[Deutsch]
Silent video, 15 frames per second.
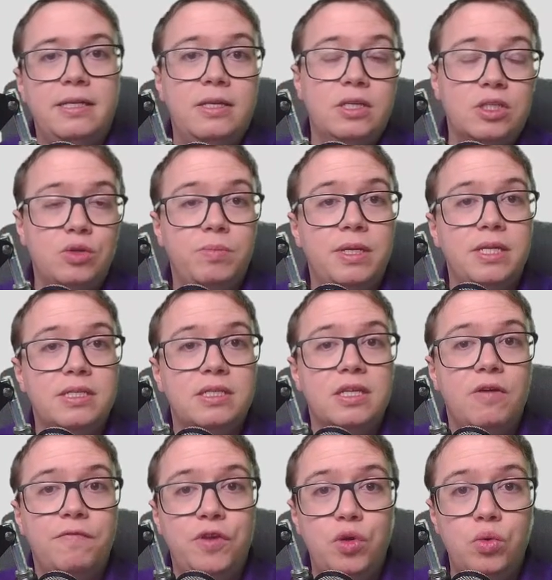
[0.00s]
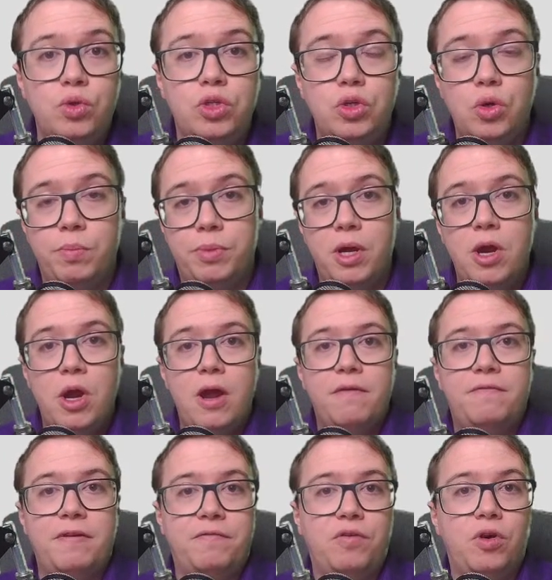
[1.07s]
die das zumindest auf YouTube
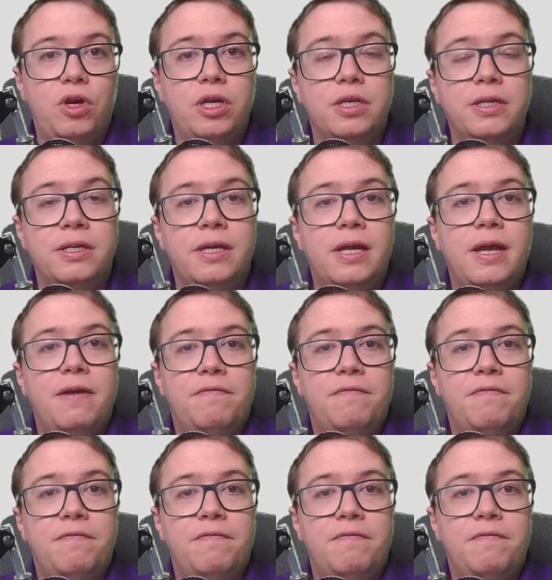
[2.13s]
verfolgen,